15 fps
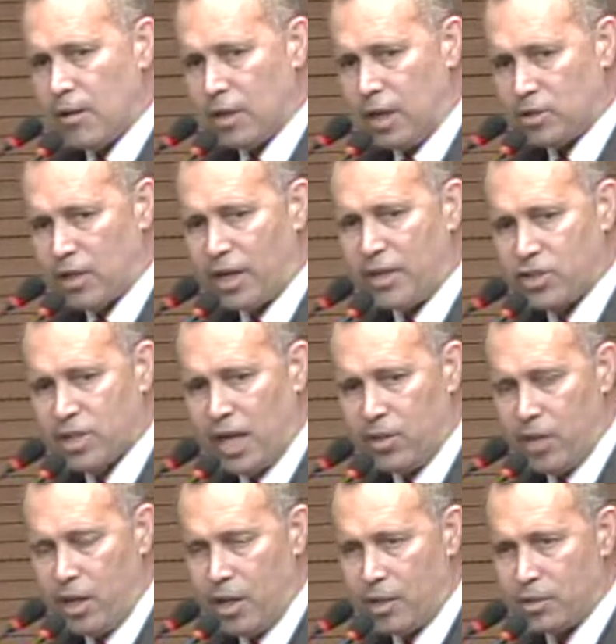atrás das
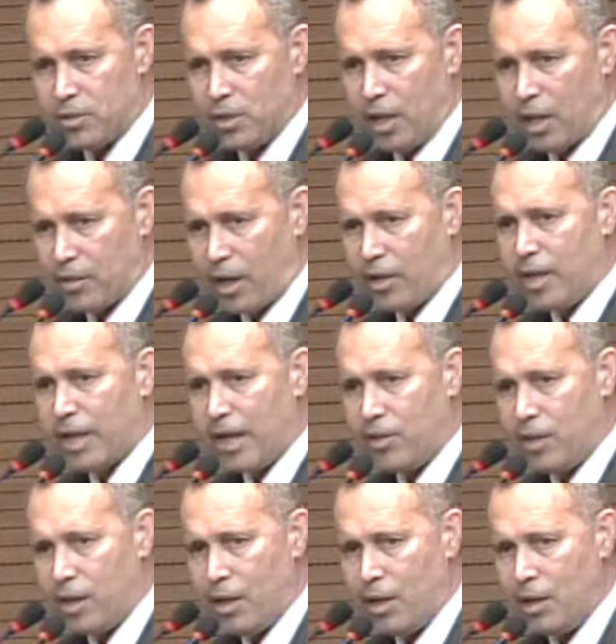cadeias, atrás da
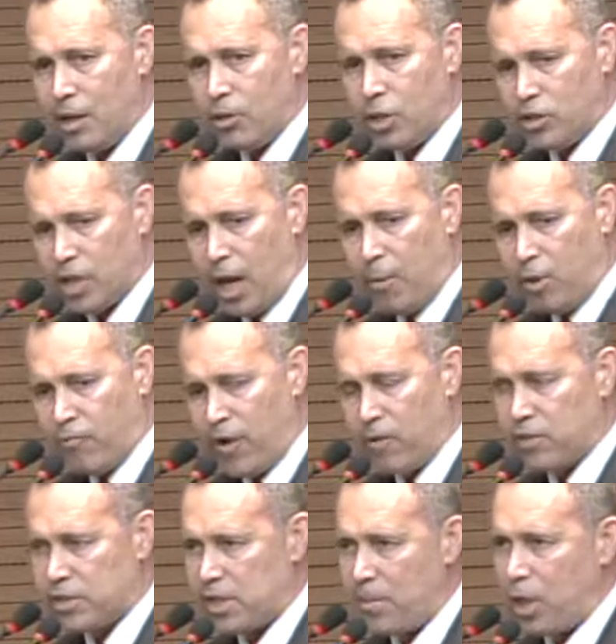cadeia. Nós queremos ver
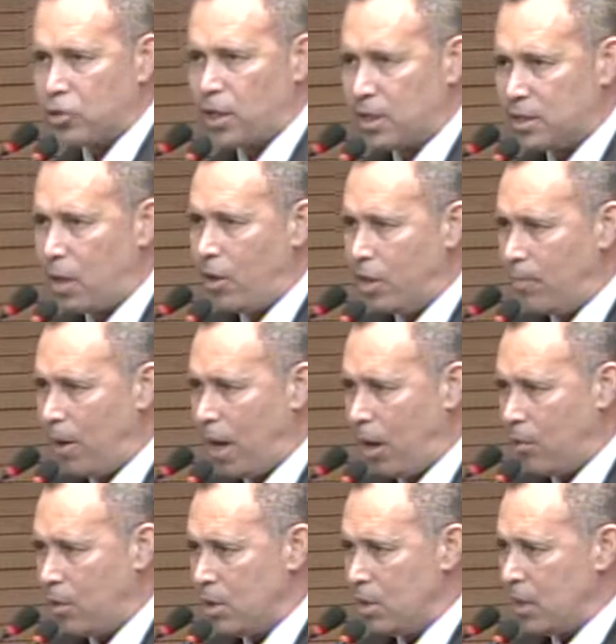você maltratar o
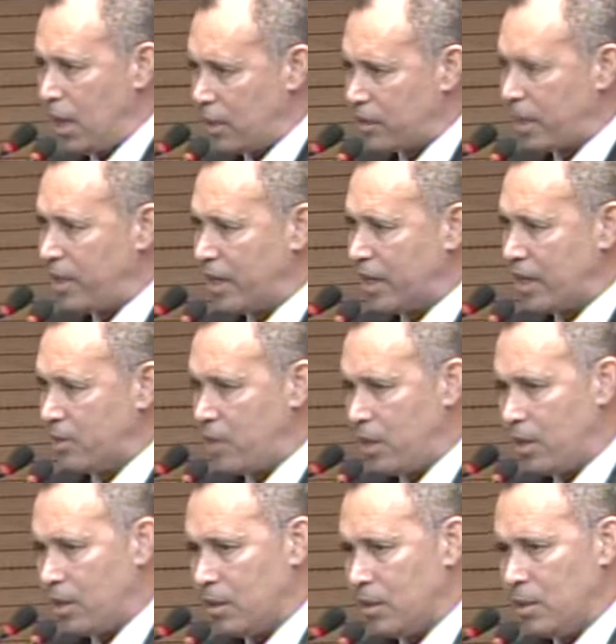animal atrás da
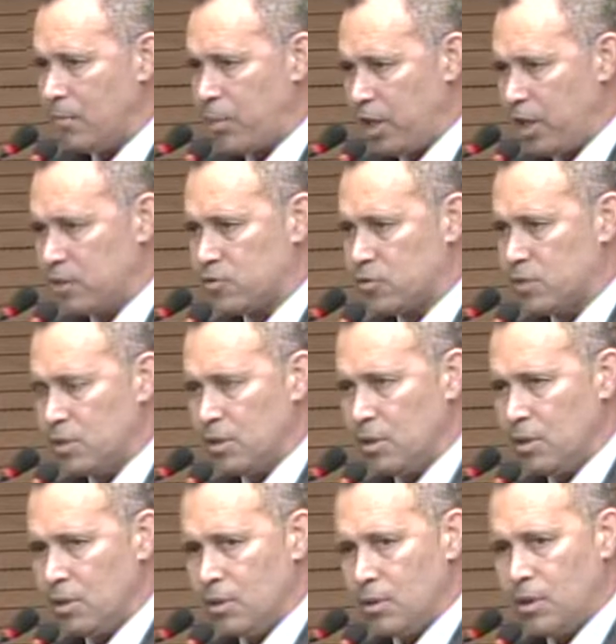cadeia, preso.
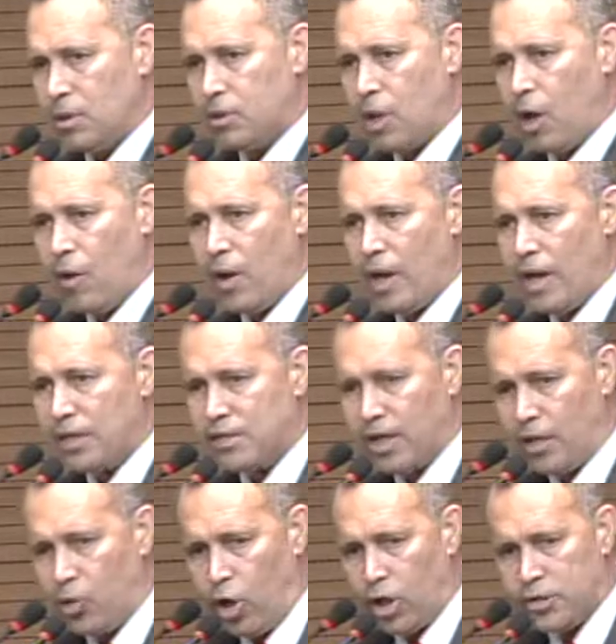Então, essa
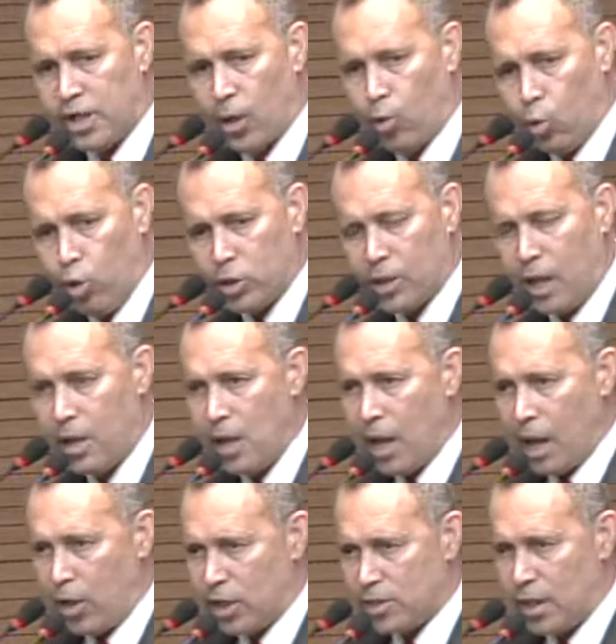é a nossa luta,
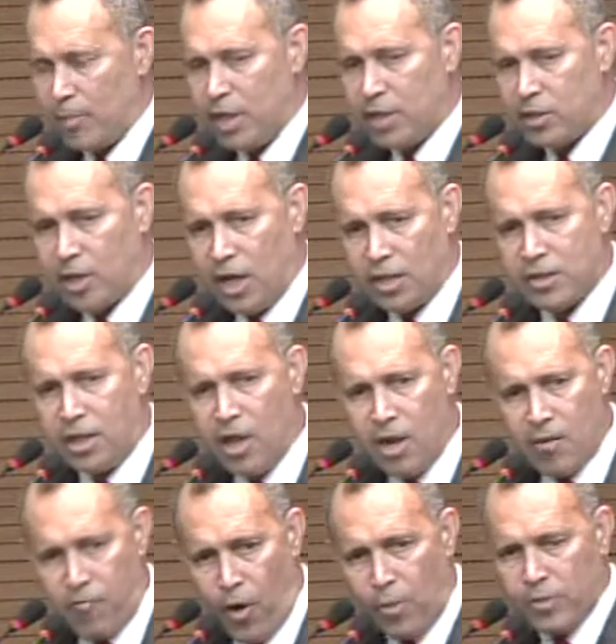a nossa militância.
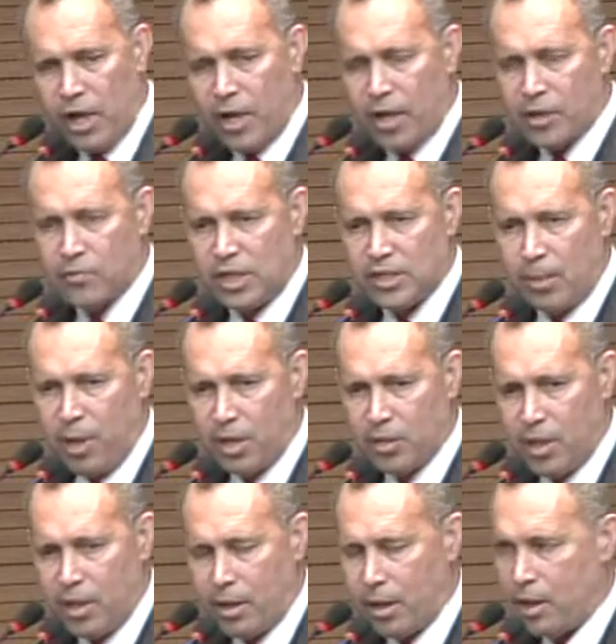Fomos eleitos para essa
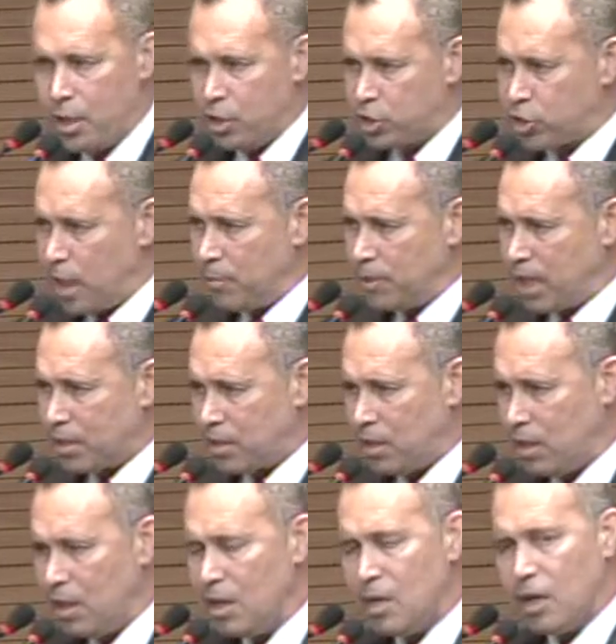bandeira. Estamos
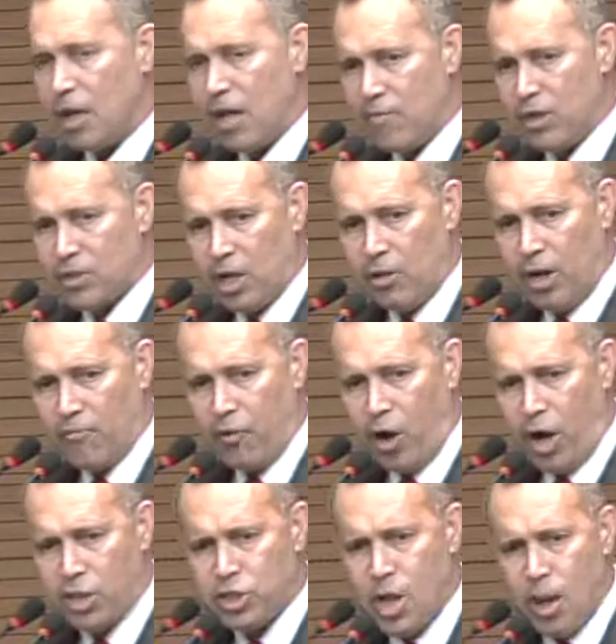aqui levantando a
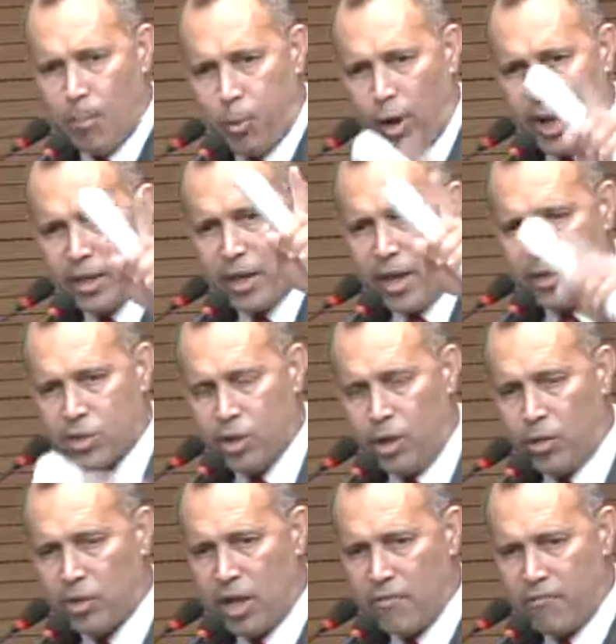voz por aqueles que
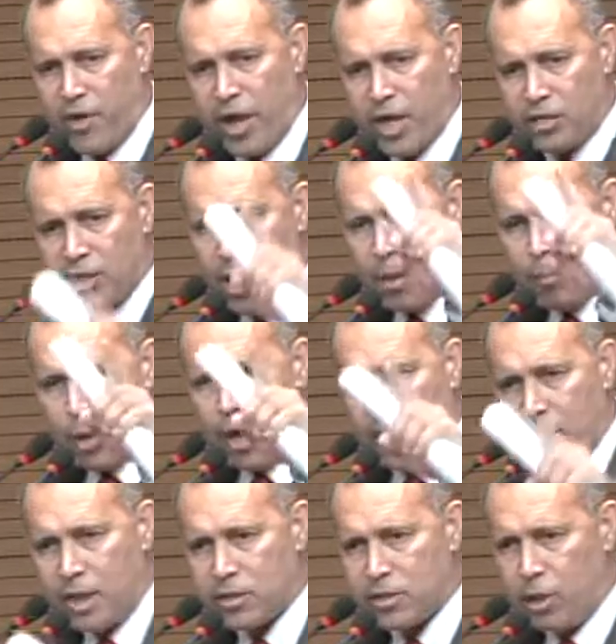não têm vez, por
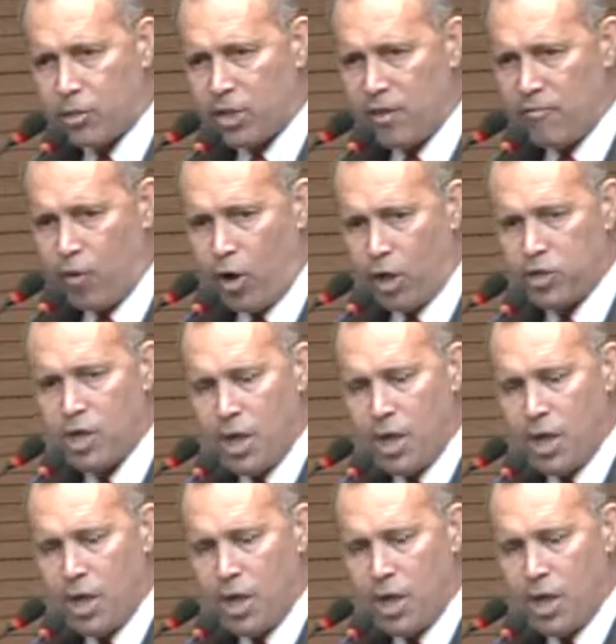aqueles que não têm voz.